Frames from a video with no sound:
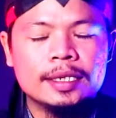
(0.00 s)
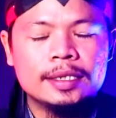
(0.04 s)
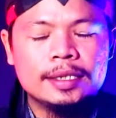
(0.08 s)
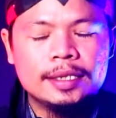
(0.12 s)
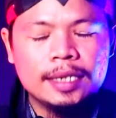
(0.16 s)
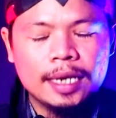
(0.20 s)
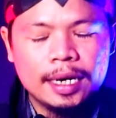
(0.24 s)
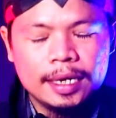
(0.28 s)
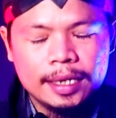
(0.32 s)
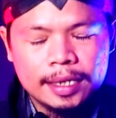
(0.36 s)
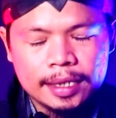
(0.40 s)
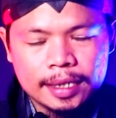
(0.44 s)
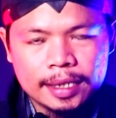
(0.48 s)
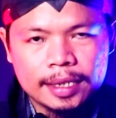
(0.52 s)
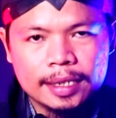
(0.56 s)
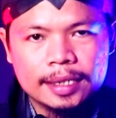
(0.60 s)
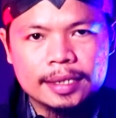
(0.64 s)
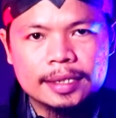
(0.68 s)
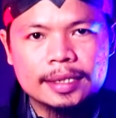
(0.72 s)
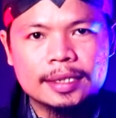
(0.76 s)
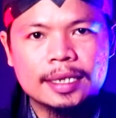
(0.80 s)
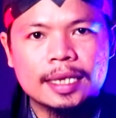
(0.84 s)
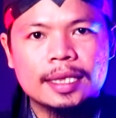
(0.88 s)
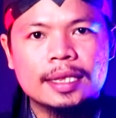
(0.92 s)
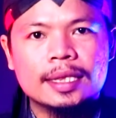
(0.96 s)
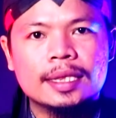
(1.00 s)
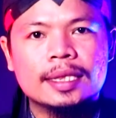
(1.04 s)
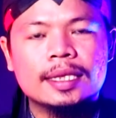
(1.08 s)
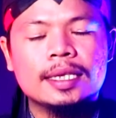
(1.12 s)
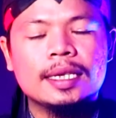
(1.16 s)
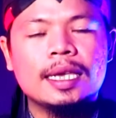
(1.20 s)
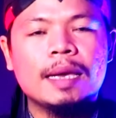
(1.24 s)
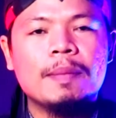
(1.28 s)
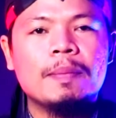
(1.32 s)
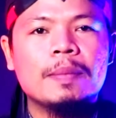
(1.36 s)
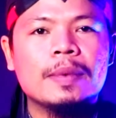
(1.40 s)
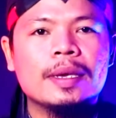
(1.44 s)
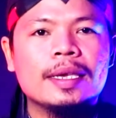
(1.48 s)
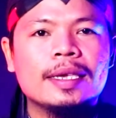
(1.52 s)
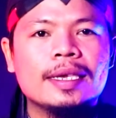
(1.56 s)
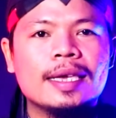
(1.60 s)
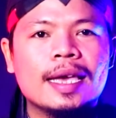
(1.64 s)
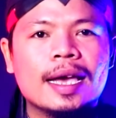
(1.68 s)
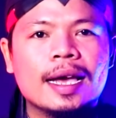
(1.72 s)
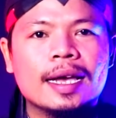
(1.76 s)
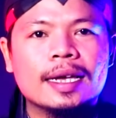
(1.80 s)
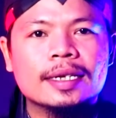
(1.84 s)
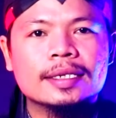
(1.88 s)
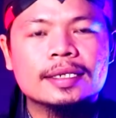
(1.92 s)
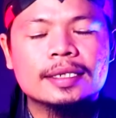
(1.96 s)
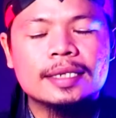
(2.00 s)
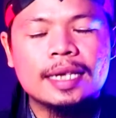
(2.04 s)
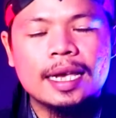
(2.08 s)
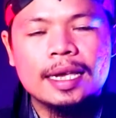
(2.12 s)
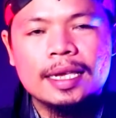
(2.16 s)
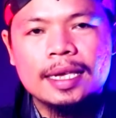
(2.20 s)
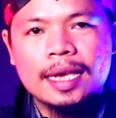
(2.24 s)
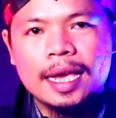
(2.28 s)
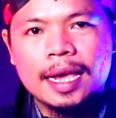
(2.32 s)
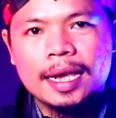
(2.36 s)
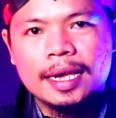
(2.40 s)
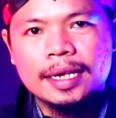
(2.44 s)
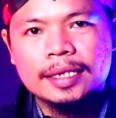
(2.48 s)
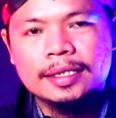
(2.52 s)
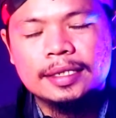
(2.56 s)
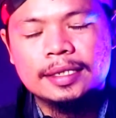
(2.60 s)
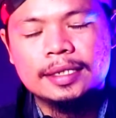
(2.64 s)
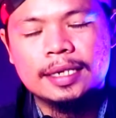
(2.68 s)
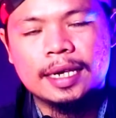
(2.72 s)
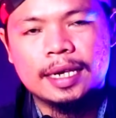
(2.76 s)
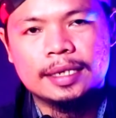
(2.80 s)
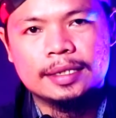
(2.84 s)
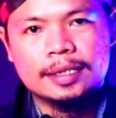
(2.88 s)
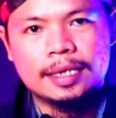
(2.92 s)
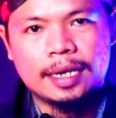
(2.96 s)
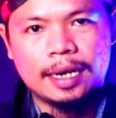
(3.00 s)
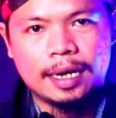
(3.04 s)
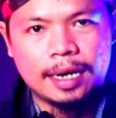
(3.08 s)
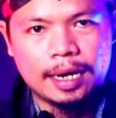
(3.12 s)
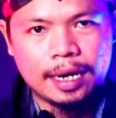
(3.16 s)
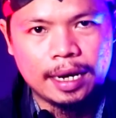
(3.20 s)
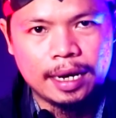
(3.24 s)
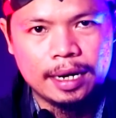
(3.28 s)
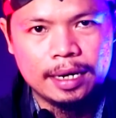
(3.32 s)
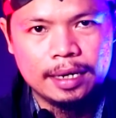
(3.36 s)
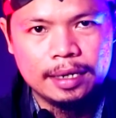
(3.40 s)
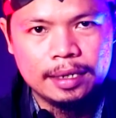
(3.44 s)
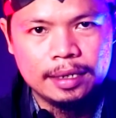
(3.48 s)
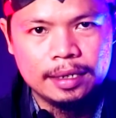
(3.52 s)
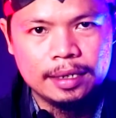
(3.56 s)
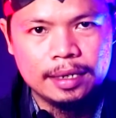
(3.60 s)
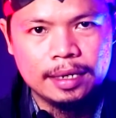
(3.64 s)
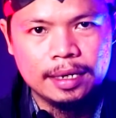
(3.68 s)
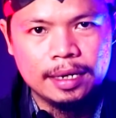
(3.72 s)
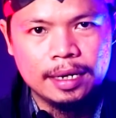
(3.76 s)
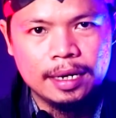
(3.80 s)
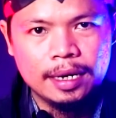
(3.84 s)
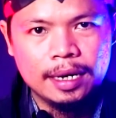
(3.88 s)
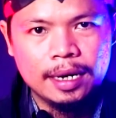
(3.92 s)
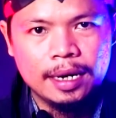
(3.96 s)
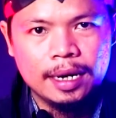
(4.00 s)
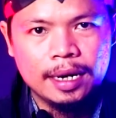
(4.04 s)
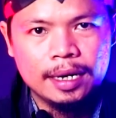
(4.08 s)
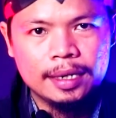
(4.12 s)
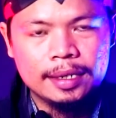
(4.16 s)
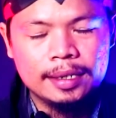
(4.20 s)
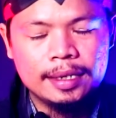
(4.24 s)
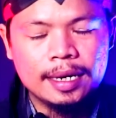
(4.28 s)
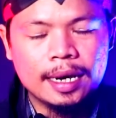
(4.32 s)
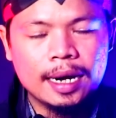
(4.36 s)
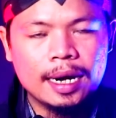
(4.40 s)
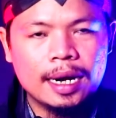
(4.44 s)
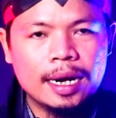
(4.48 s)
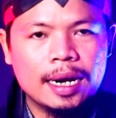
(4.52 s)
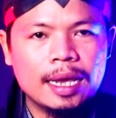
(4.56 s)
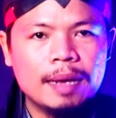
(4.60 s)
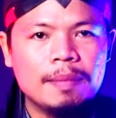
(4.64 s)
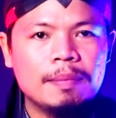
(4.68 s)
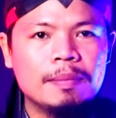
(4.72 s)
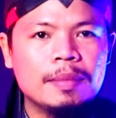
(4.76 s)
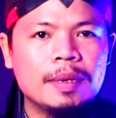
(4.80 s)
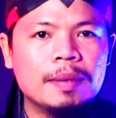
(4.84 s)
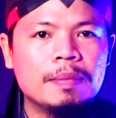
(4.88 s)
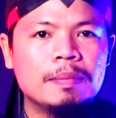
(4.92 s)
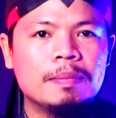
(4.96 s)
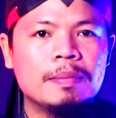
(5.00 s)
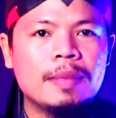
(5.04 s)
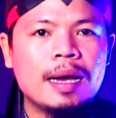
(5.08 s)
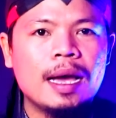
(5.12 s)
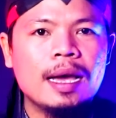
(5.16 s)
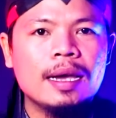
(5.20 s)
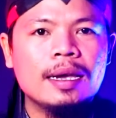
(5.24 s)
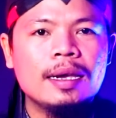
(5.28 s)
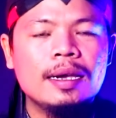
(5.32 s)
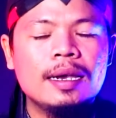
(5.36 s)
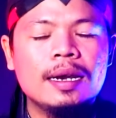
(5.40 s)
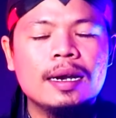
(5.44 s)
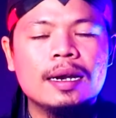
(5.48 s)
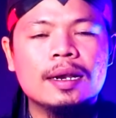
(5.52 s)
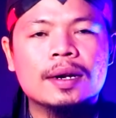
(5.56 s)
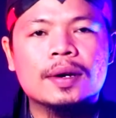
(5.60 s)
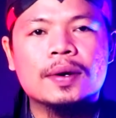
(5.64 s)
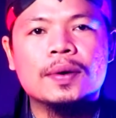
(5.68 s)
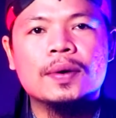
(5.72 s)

Jadi, setiap yang saya ijazahkan dalam memanggil